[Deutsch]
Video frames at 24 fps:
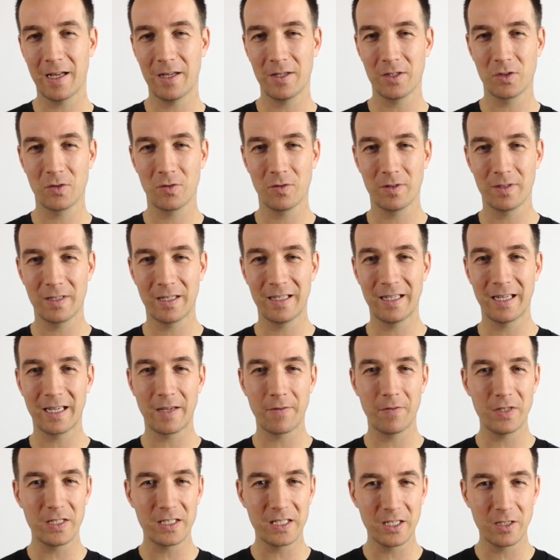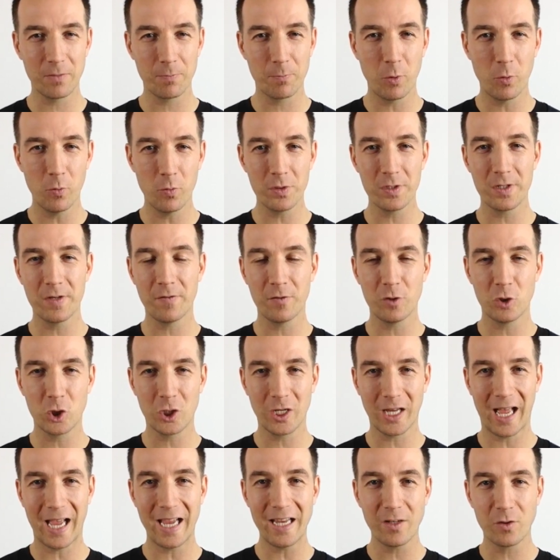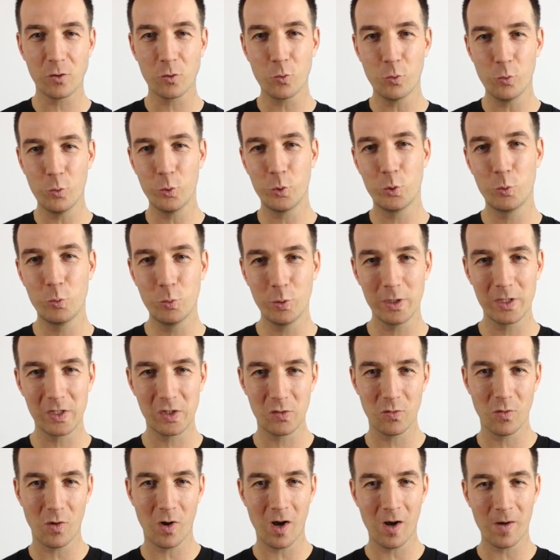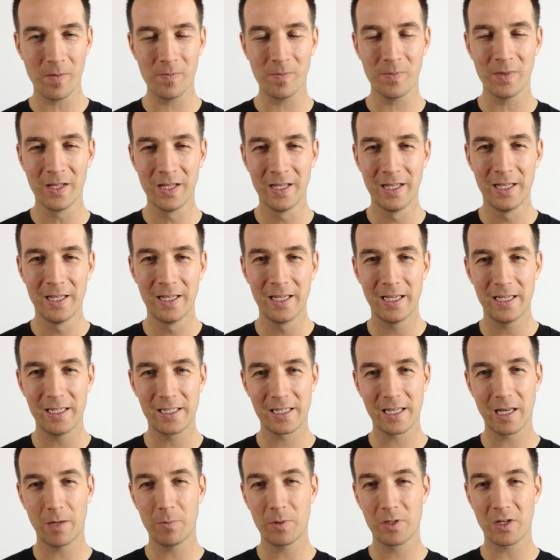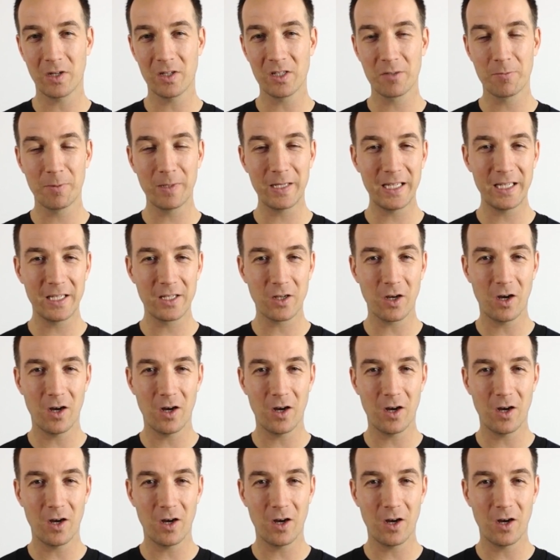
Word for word: Also eine gewisse positive Streitkultur zu haben, ist, glaube ich, ganz wichtig.